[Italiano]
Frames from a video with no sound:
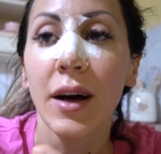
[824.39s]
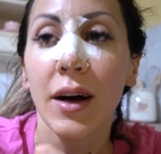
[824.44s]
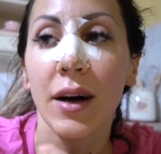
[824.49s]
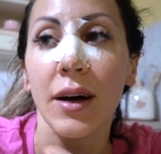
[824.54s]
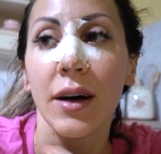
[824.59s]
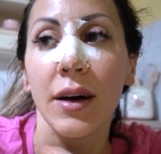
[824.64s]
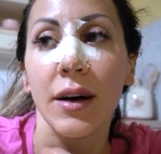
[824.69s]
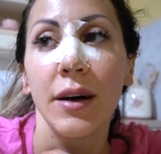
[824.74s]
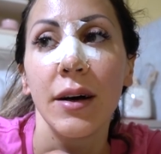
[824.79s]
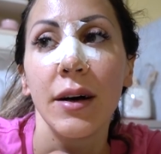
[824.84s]

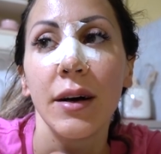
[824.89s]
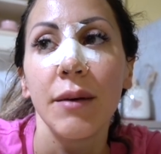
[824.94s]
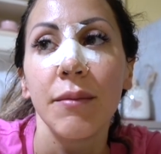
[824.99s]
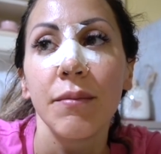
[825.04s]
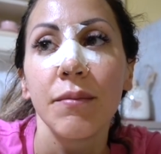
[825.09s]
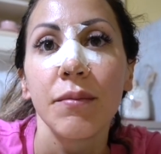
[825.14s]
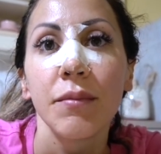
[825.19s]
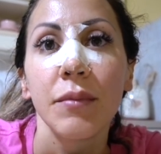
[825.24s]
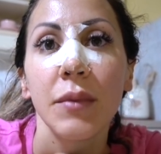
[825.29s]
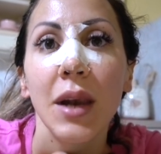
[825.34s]

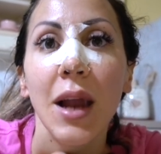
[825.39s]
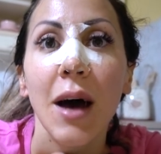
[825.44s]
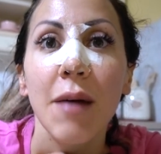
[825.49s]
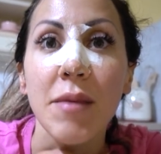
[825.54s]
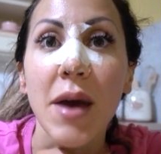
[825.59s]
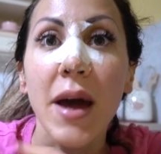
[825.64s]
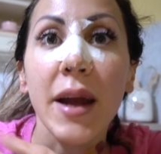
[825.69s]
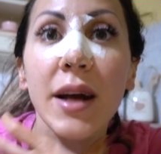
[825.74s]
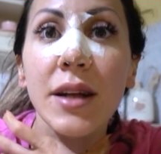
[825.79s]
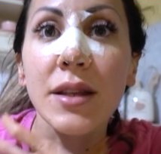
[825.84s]
um, la
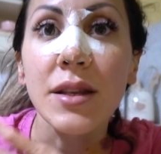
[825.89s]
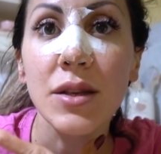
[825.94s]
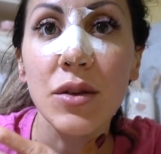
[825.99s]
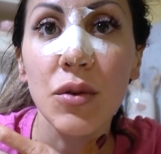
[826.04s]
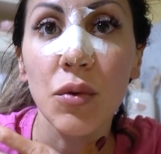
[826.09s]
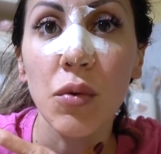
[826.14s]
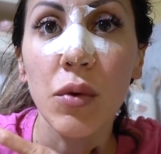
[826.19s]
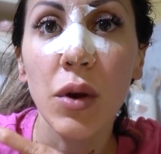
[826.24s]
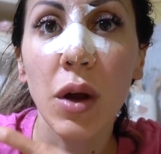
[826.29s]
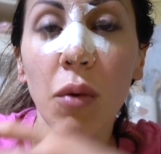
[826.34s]
mia
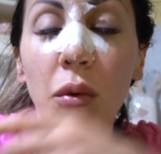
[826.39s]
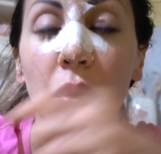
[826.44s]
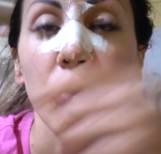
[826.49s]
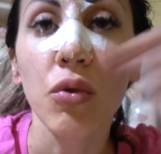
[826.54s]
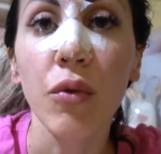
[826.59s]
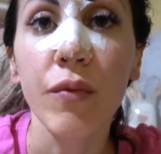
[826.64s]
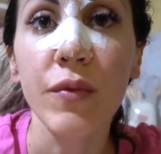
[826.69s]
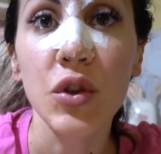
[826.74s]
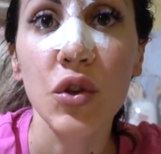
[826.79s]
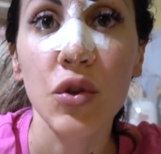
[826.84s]
reazione
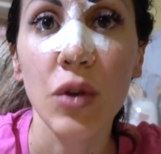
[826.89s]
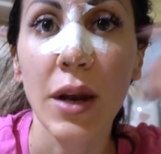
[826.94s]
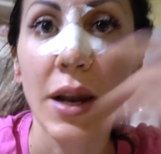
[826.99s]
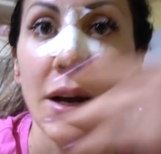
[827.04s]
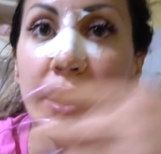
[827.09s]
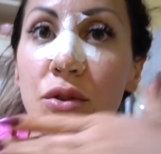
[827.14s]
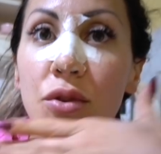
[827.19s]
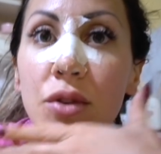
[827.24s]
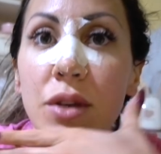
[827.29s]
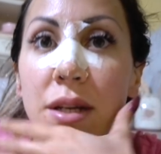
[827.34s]
quando ho visto il
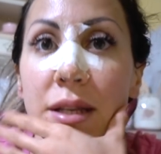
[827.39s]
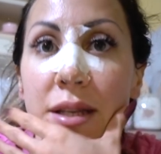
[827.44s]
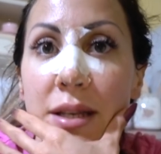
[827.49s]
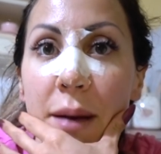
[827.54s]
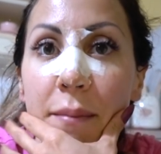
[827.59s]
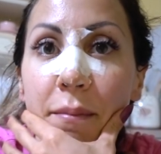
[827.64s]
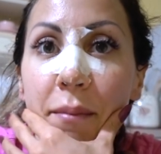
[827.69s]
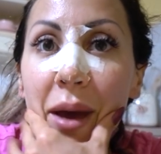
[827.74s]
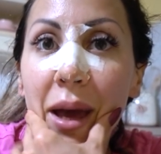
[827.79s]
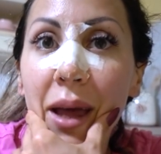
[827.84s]
naso
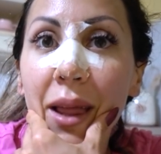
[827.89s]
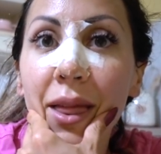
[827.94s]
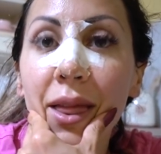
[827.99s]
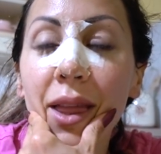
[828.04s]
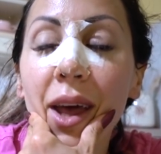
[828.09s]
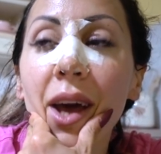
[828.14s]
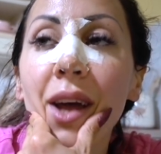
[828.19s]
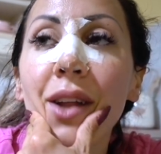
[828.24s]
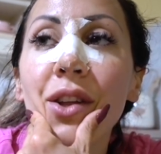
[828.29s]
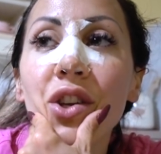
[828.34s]
senza
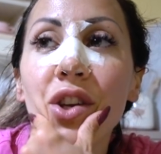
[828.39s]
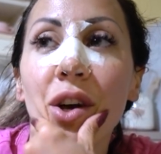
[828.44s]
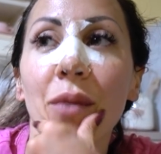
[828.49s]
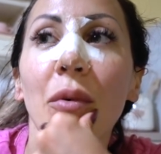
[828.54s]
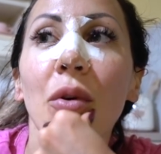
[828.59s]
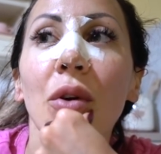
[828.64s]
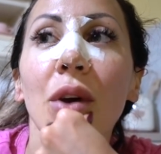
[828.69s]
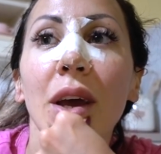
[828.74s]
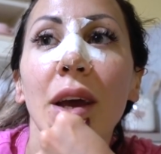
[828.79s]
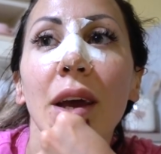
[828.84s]
bende
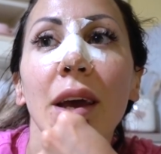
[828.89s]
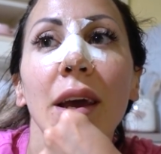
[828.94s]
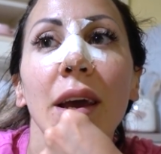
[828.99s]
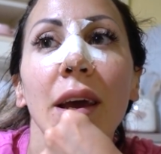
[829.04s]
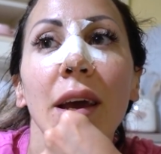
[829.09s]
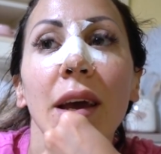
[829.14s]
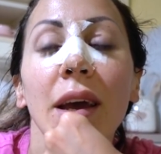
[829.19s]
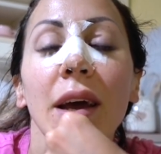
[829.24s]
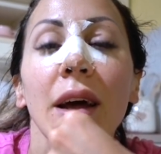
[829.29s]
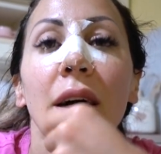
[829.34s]
diciamo
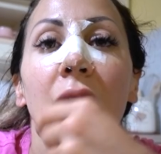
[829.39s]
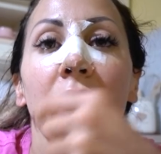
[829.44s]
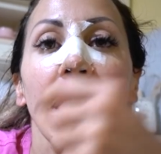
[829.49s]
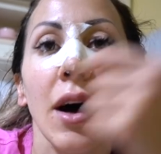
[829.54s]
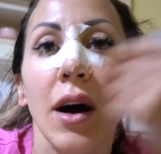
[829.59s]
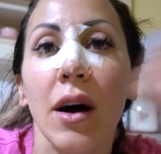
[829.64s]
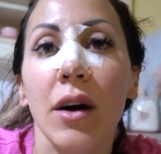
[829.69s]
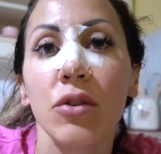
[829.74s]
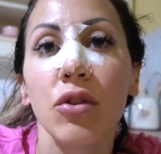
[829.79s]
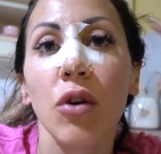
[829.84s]
che
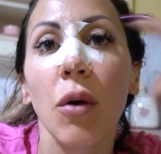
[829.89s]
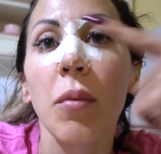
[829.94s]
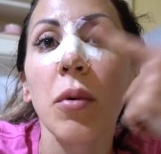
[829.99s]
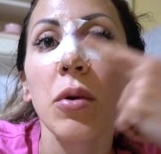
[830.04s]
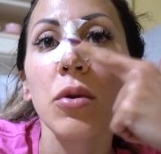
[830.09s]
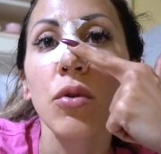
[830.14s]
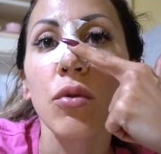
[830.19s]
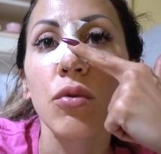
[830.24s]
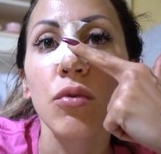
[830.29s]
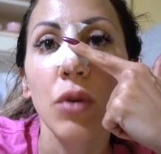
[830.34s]
uh, dopo
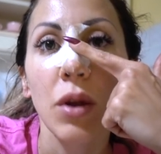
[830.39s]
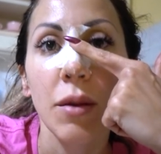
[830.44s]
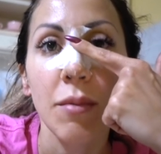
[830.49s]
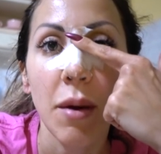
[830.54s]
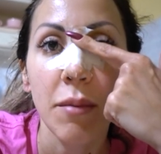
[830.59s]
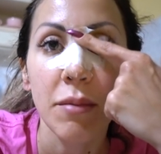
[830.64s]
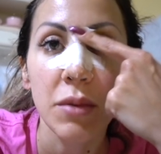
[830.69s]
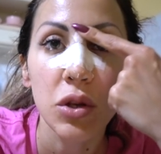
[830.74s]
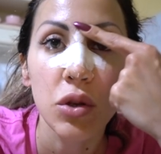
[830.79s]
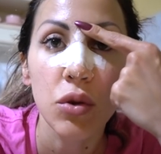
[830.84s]
il dottore mi
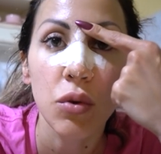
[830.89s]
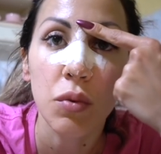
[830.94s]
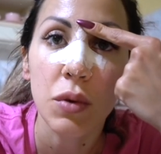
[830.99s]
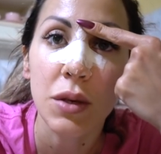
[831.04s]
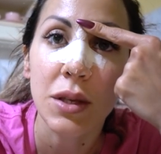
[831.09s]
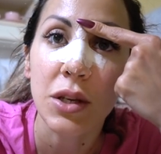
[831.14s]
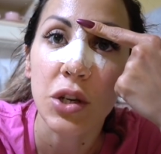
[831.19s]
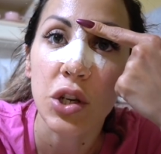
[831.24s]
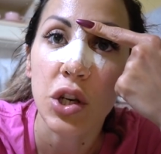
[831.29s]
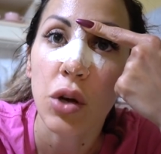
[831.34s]
ha messo
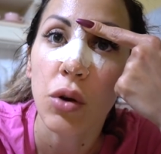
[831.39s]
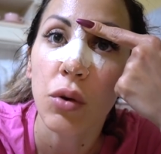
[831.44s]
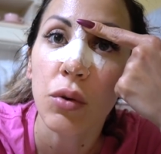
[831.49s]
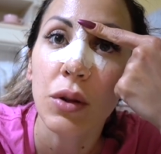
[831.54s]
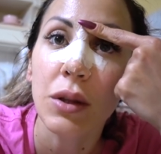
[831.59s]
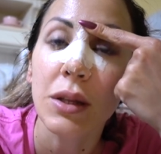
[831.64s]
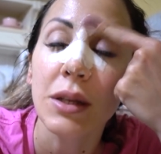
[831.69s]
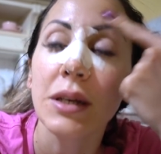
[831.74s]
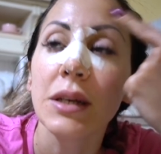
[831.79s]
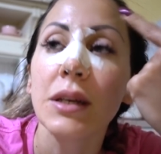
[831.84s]
questi
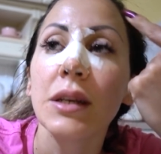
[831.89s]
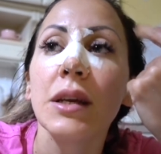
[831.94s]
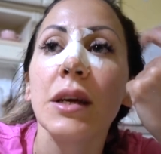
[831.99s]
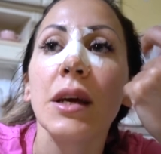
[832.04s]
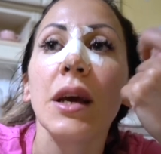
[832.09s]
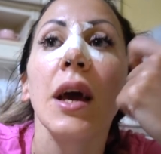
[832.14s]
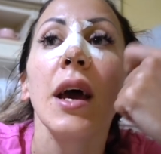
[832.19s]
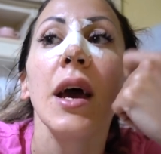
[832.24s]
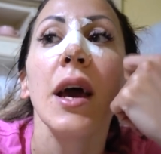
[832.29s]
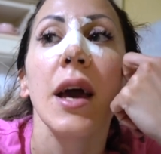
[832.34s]

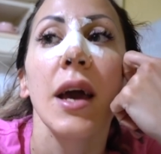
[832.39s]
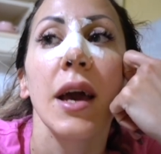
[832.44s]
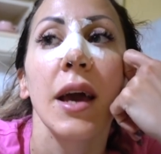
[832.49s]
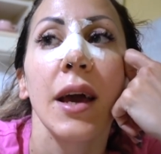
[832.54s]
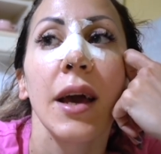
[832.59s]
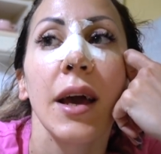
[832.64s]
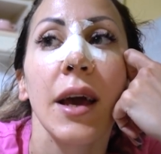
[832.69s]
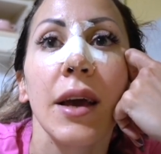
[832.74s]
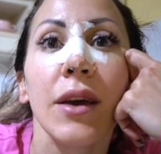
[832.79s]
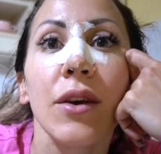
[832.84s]
cerottini
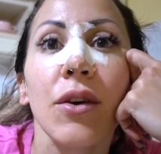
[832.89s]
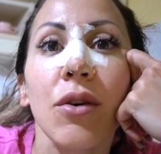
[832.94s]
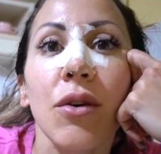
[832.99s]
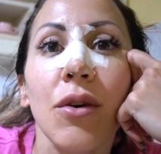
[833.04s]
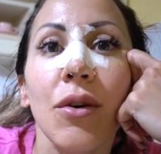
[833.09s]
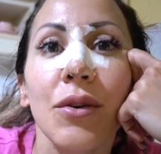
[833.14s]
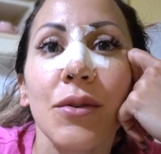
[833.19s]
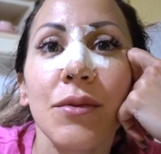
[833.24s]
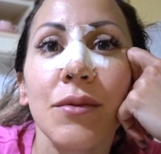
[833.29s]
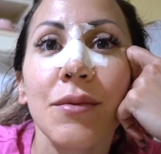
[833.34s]
e
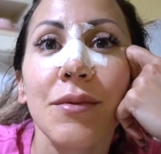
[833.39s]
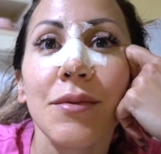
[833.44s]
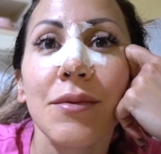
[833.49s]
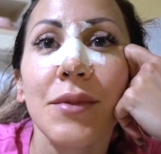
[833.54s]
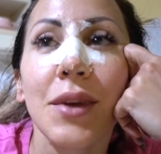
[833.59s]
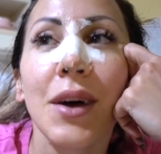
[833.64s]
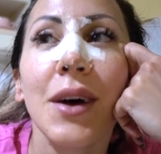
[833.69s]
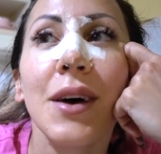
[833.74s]
io um,